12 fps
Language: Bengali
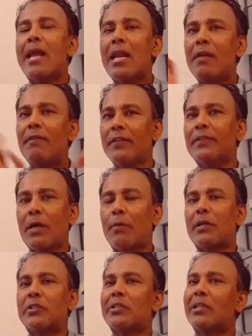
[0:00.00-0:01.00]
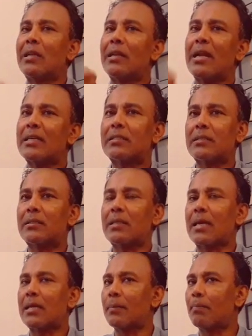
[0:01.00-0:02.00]
ইলেভেন্থ আওয়ার যেদিন লাস্ট
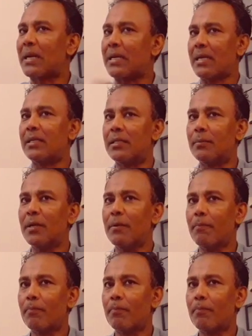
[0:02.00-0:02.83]
তাকে পাঠিয়ে দিবে